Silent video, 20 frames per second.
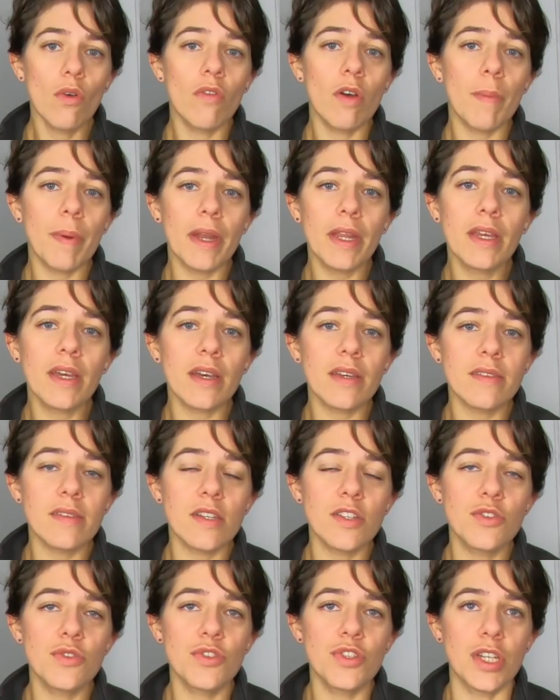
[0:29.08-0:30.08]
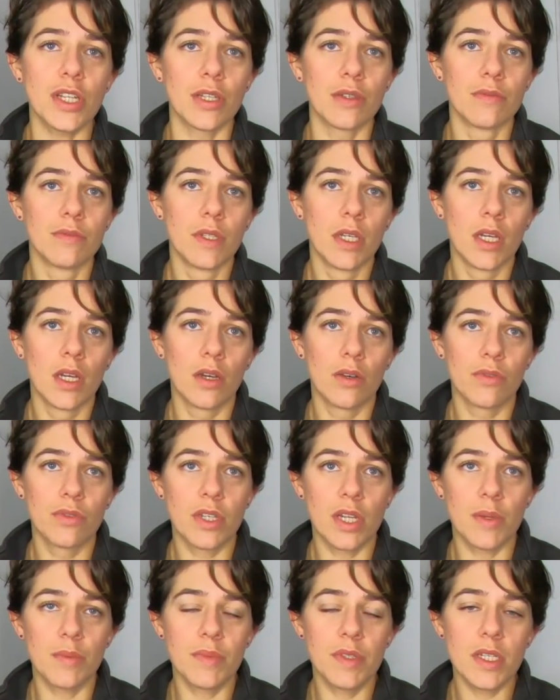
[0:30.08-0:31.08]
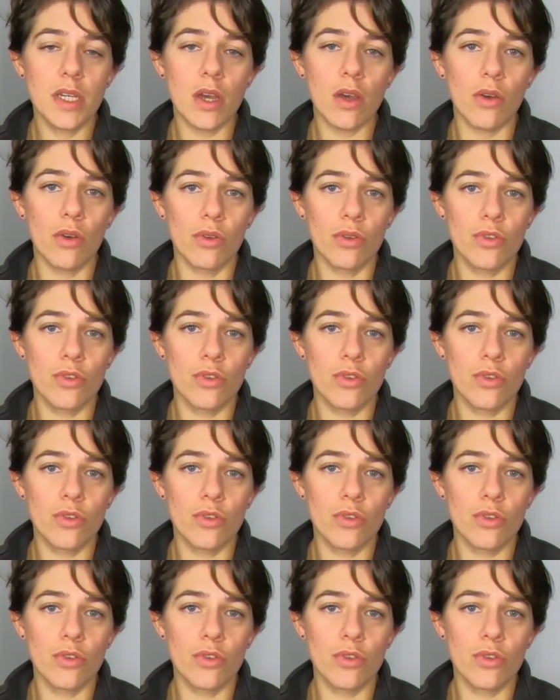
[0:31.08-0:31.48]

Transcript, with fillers: On va parler graissage de chaîne. Vous allez me dire euh,